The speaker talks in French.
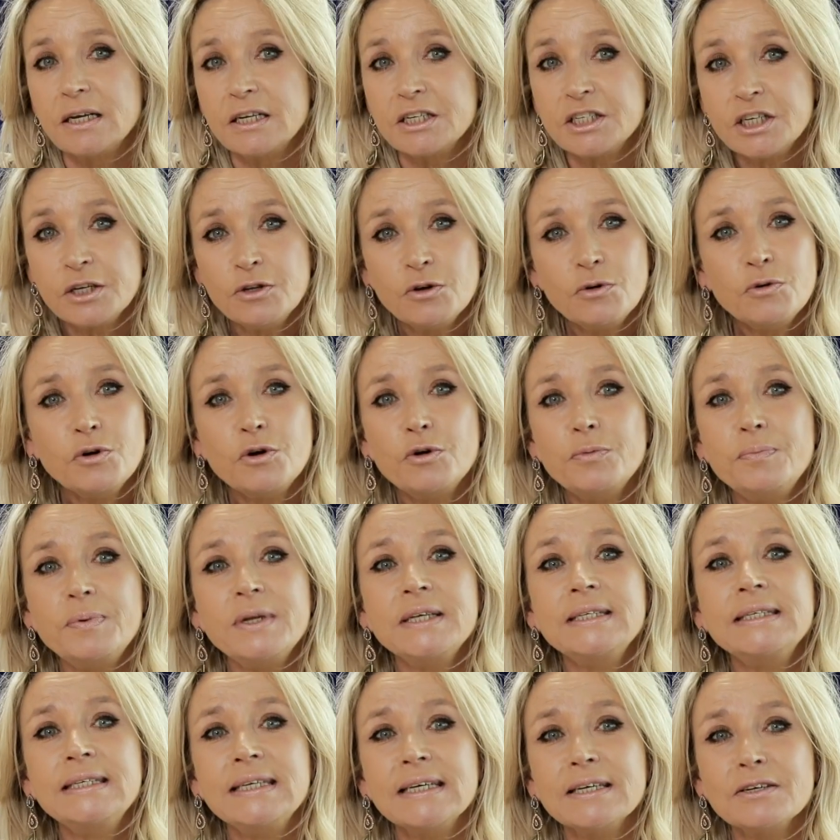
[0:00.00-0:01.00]
J'ai donc le
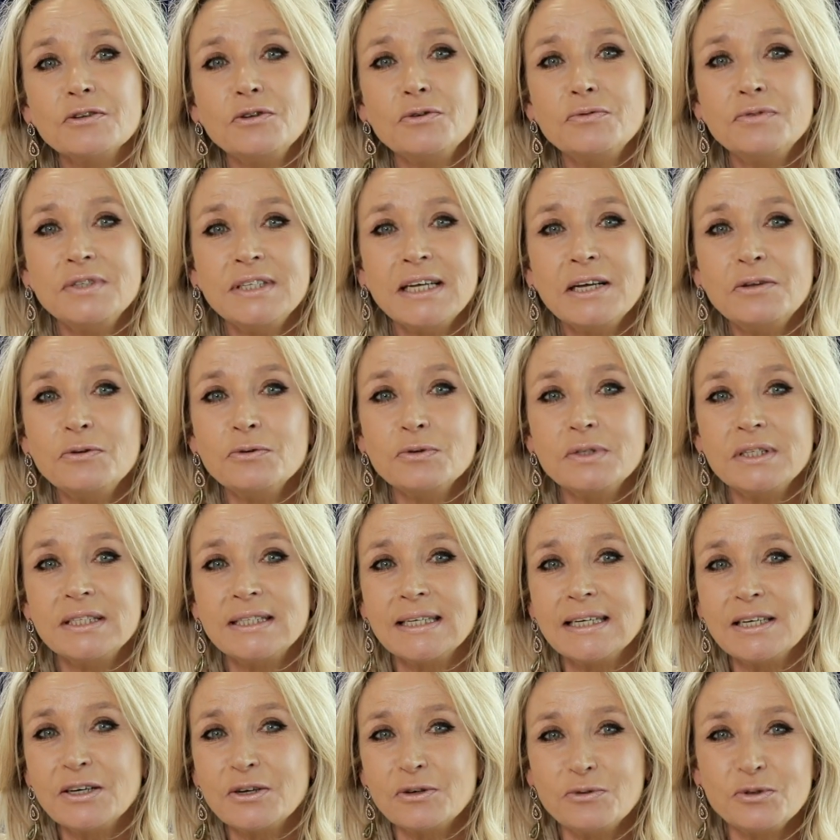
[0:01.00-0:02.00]
plaisir de vous
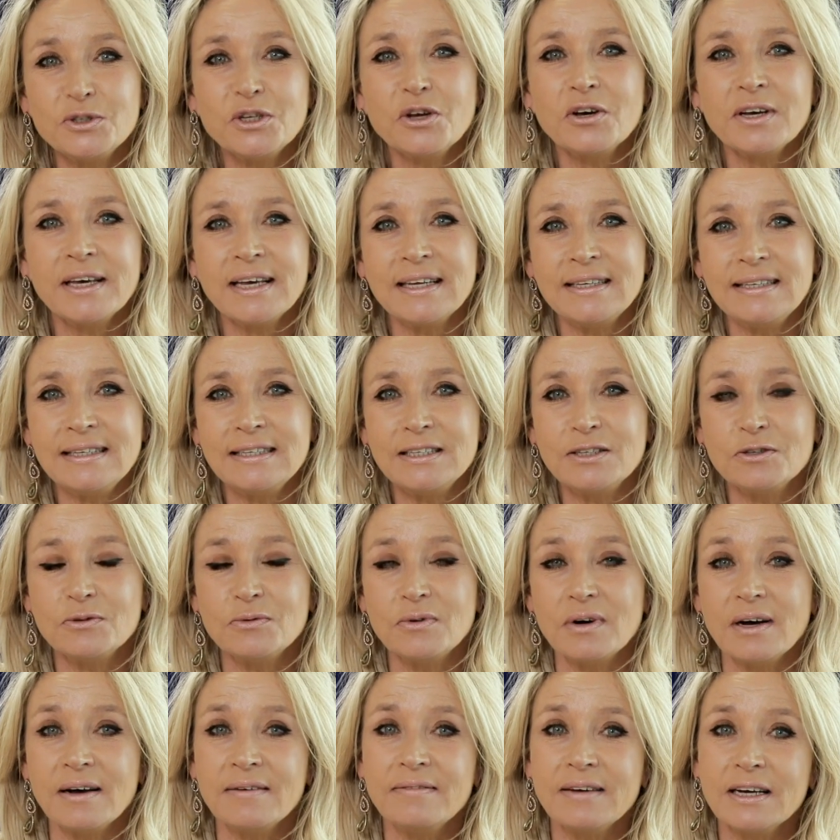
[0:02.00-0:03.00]
annoncer que nous
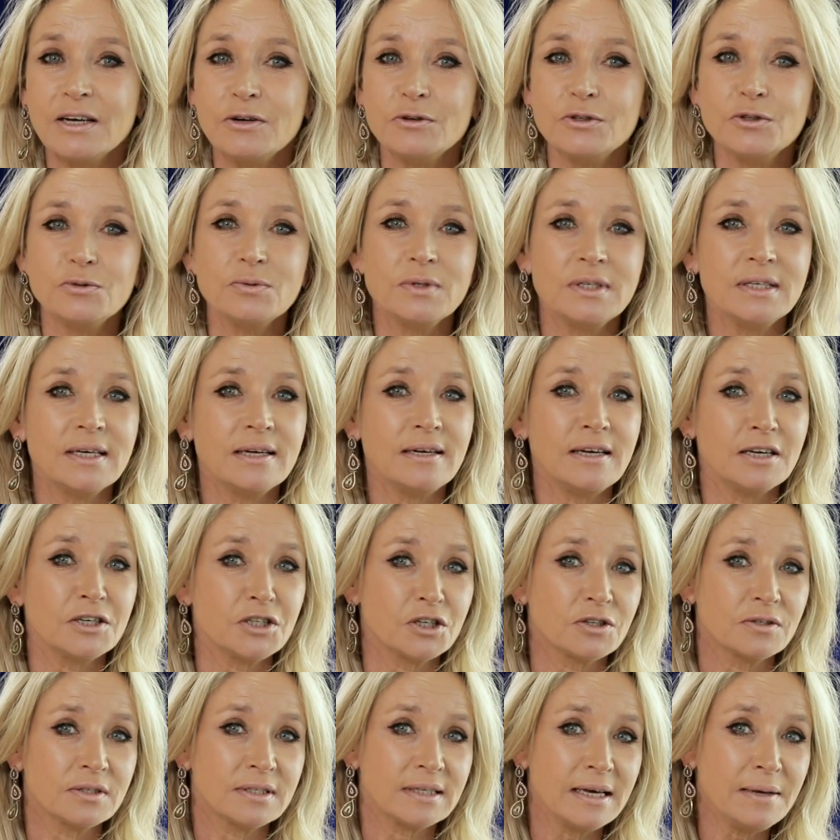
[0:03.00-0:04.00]
organisons avec le soutien de
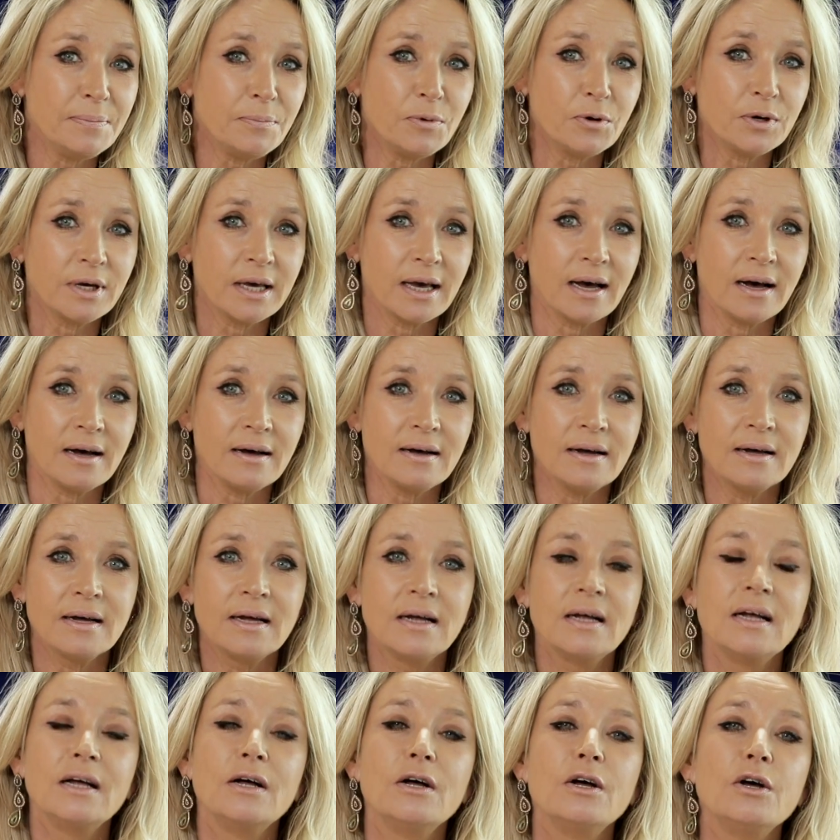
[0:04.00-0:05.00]
l'agence EPOCA
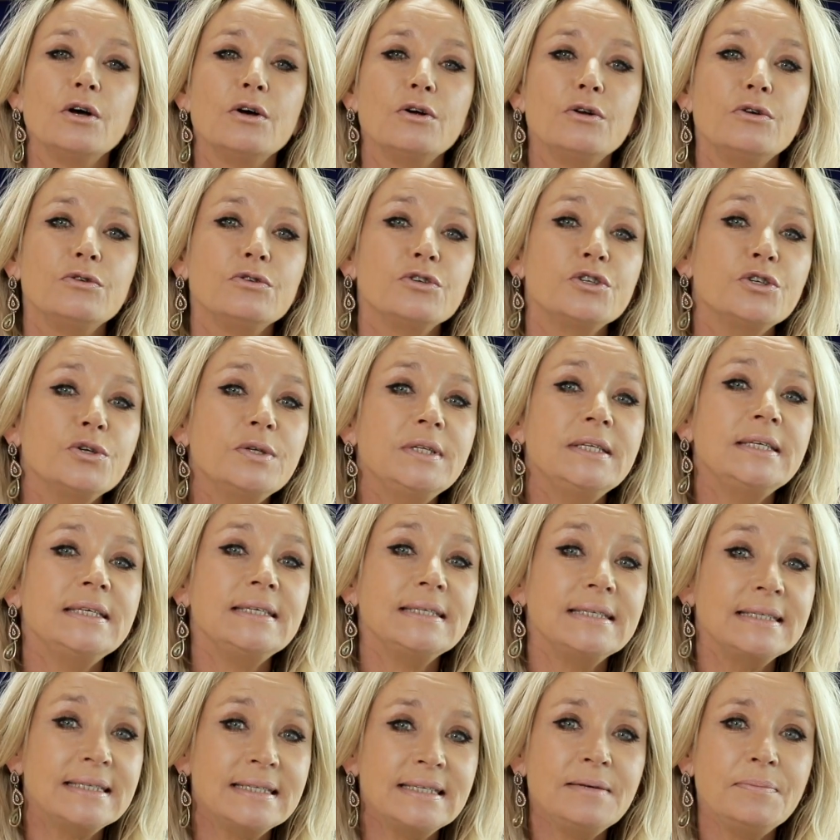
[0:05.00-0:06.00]
le jeudi
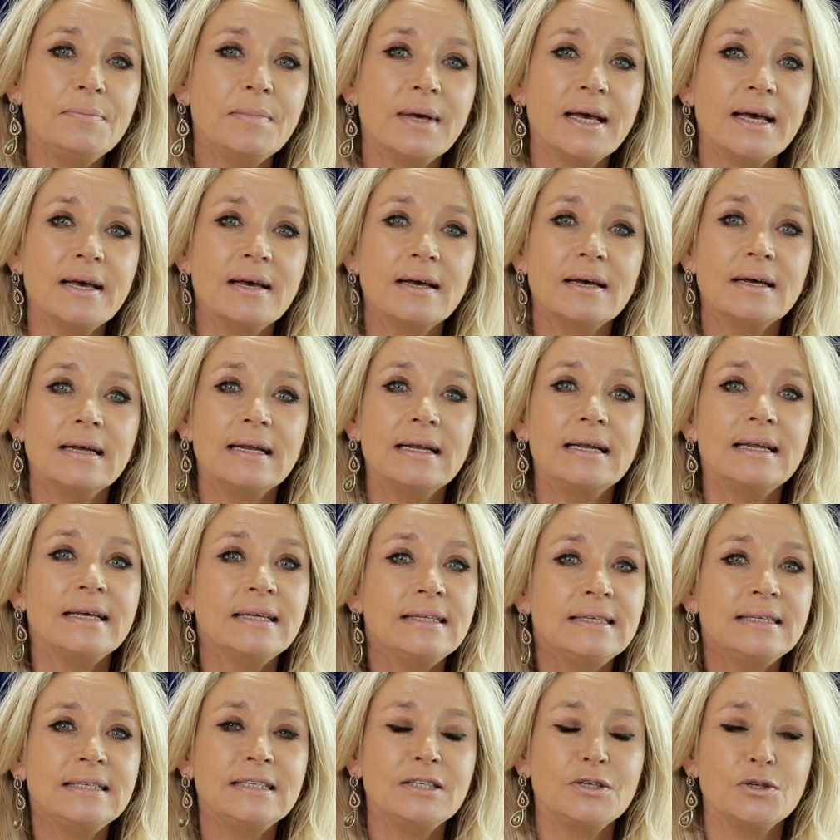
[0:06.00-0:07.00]
6 mai
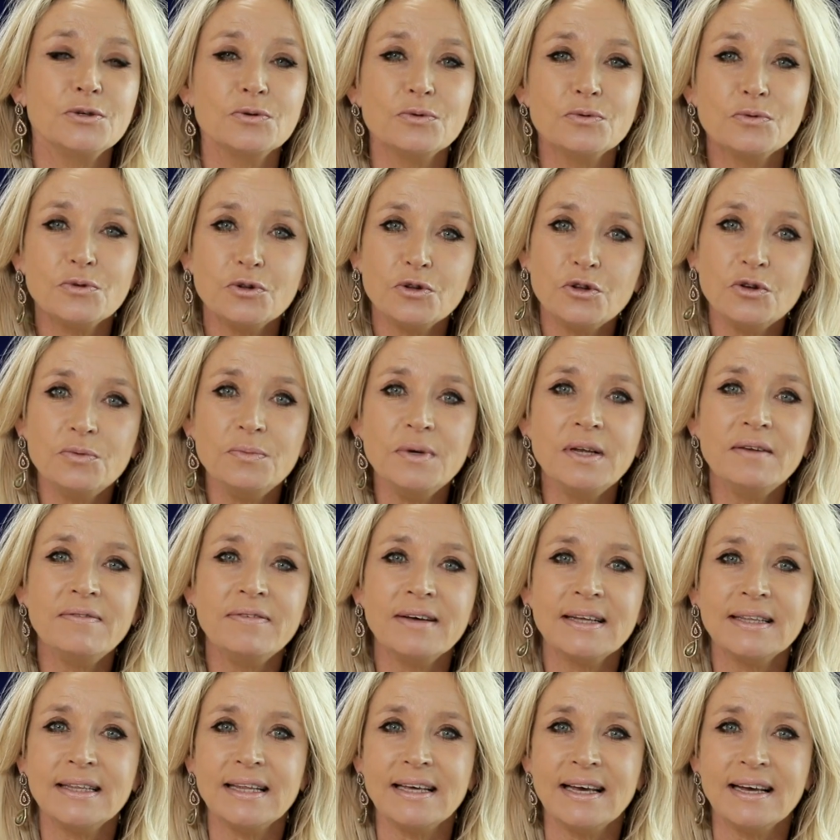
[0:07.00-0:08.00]
l'édition
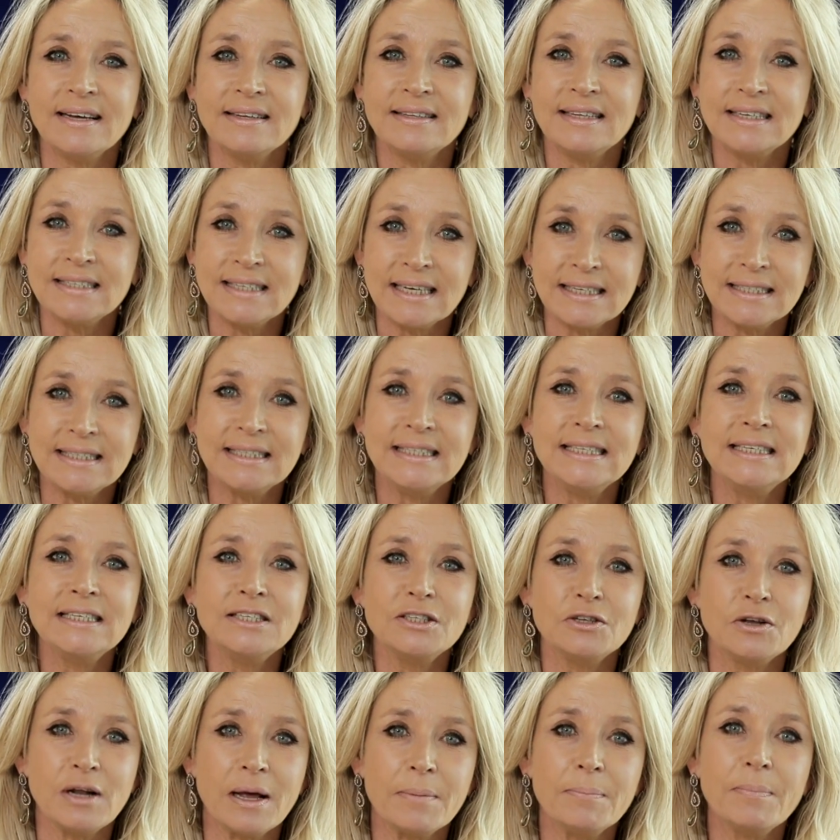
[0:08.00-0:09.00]
2021 des
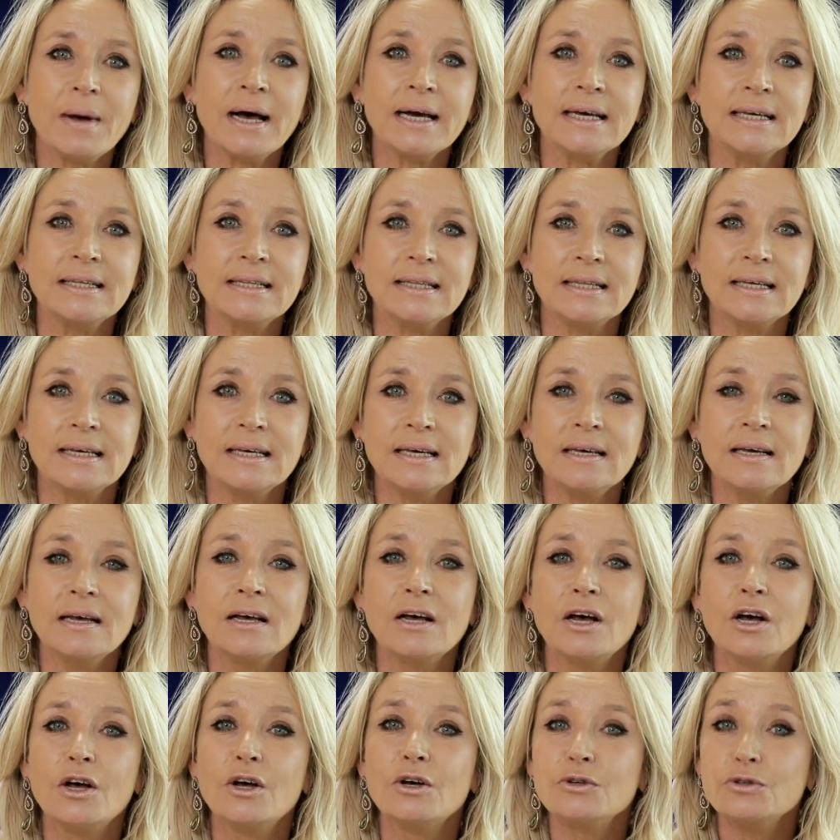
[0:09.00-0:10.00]
Assises de la parité
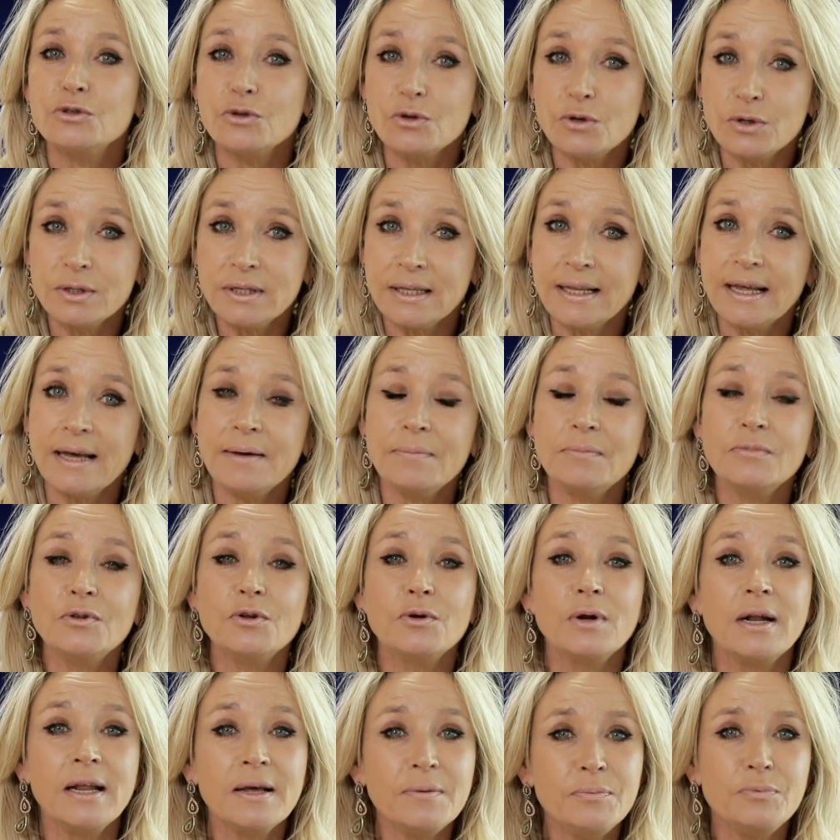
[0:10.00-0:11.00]
sur le thème
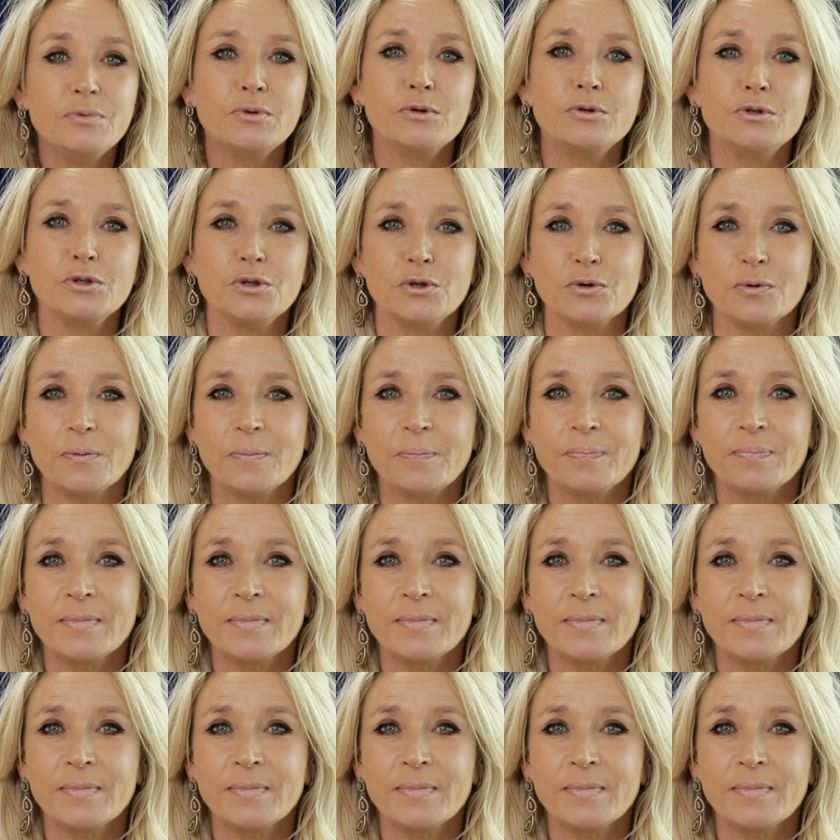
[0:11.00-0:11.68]
de l'impulsion.